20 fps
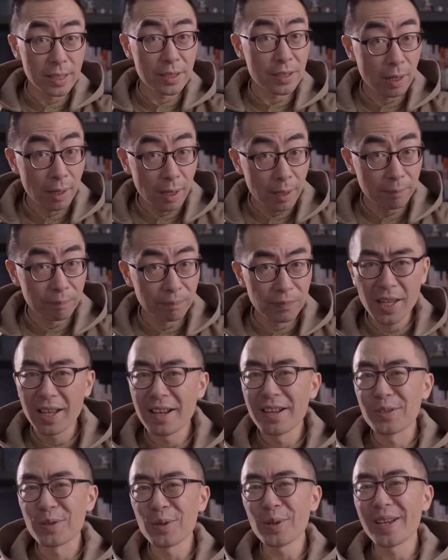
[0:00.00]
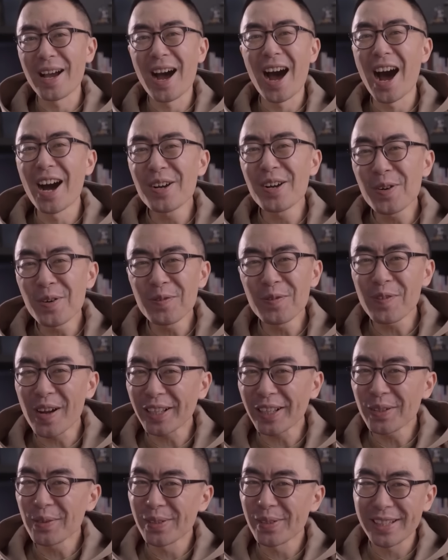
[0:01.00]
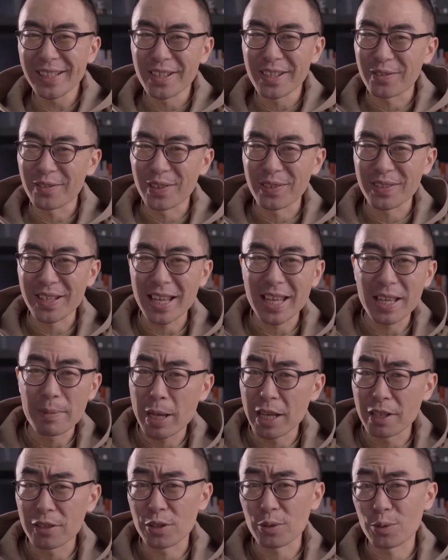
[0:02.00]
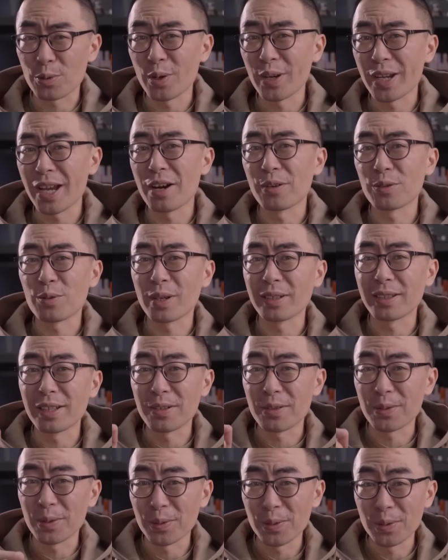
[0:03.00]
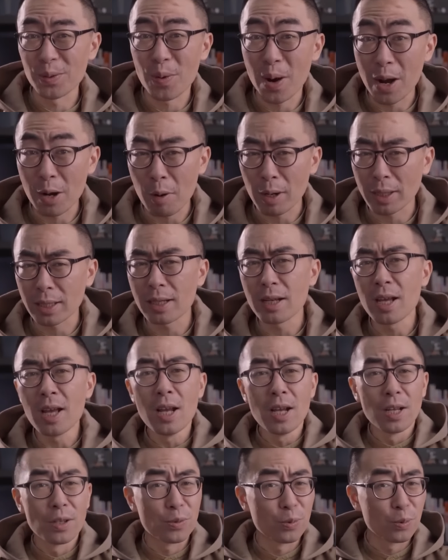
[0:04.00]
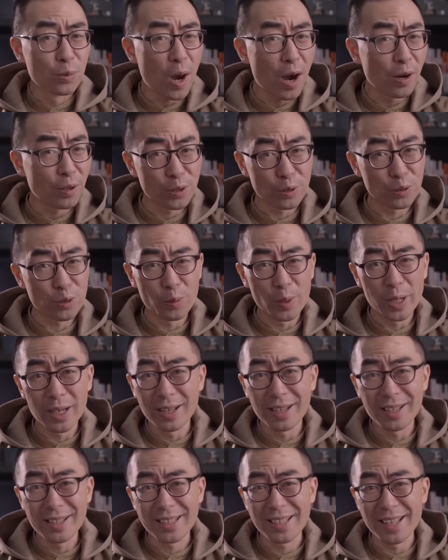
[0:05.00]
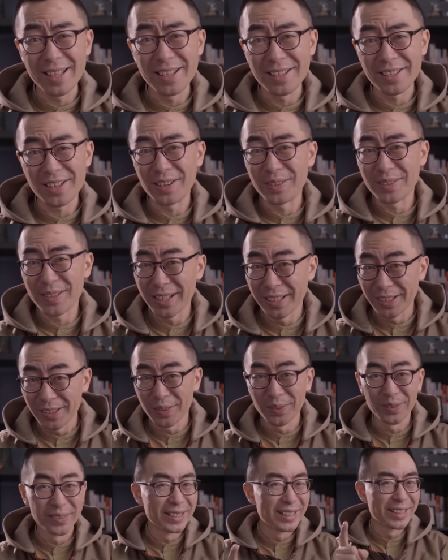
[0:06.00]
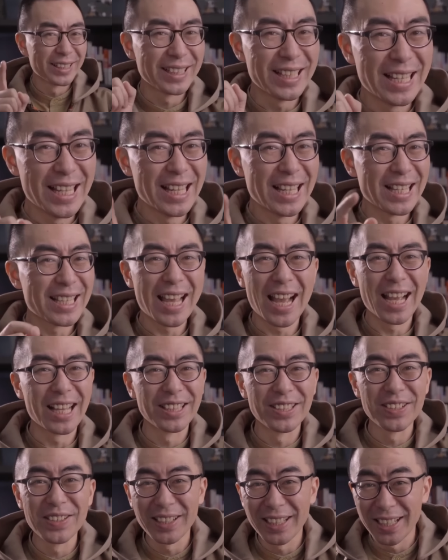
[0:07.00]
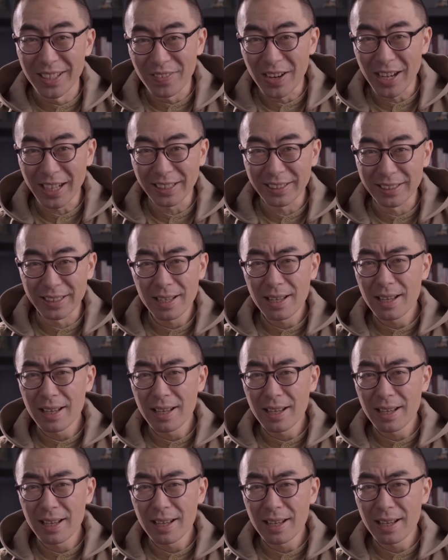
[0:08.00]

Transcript: 减小了。 所以，航空发动机的风扇叶片之所以要装得松松垮垮的，主要就是为了减少震动。你猜对了吗？